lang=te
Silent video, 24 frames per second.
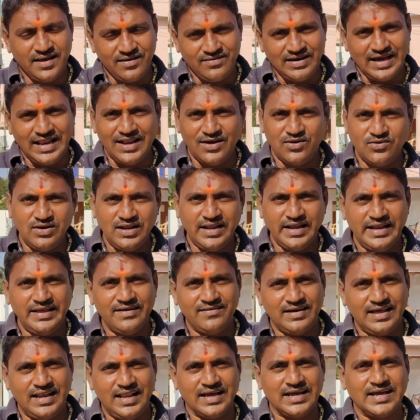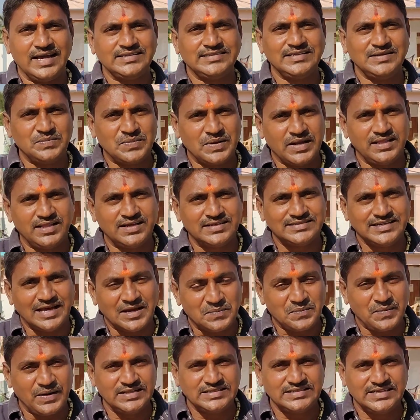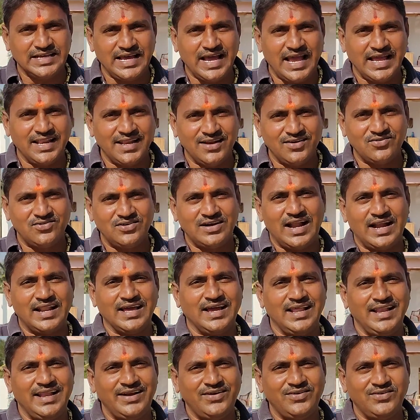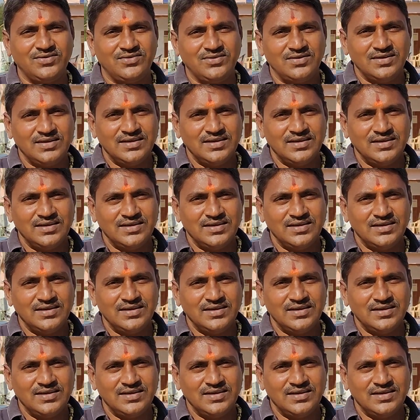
వాళ్ళ ఊళ్ళోనే వాళ్ళ కజిన్ బ్రదర్ సర్పంచే ఆయనను కూడా అడగలేడు